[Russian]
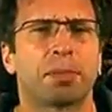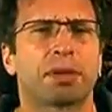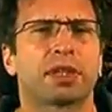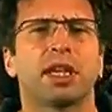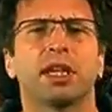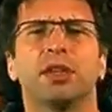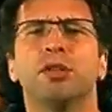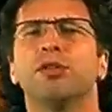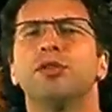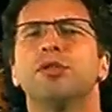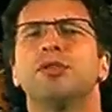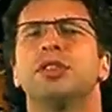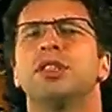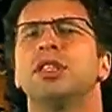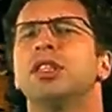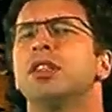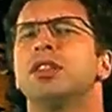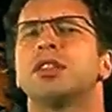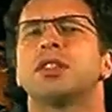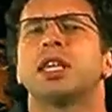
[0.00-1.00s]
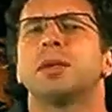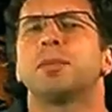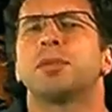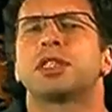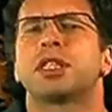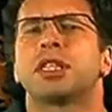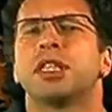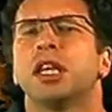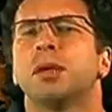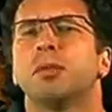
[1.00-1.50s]
Продают диски
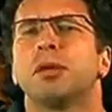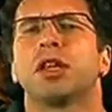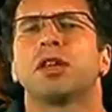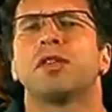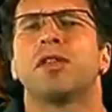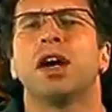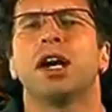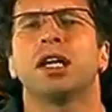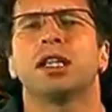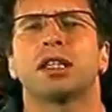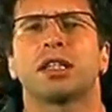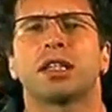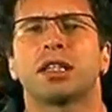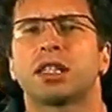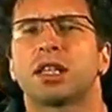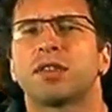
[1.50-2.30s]
по цене болванок